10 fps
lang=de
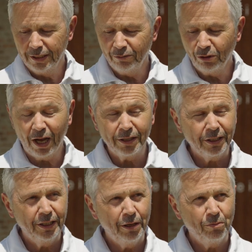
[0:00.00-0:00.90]

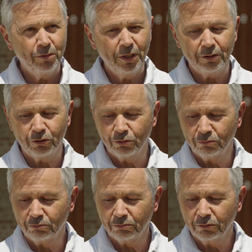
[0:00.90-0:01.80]
Lieferanten eben
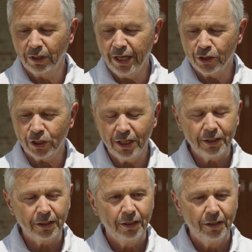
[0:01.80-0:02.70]
äh,
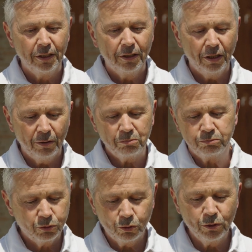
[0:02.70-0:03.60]
herstellt, äh,
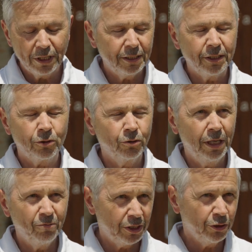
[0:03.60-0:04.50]
zusätzlich zu
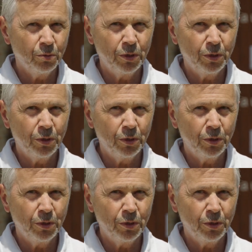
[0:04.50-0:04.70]
dem, was ich